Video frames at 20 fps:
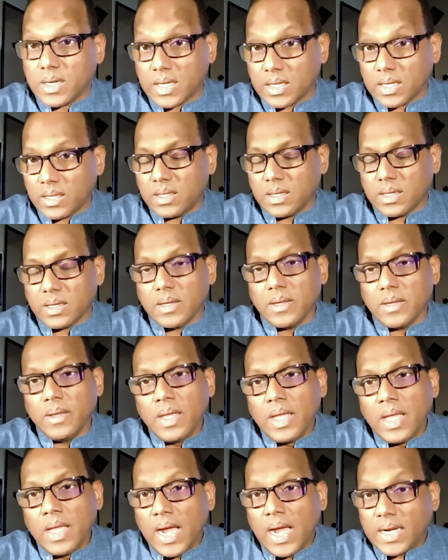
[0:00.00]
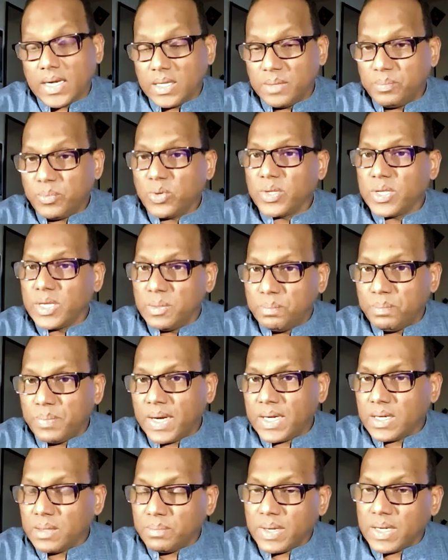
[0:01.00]
கருத்துக்கு ஆனால் இப்பொழுது
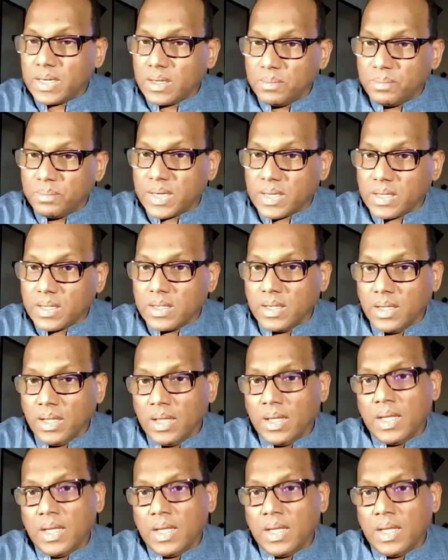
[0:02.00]
நிப்பாட்டப்பட்ட பிறகு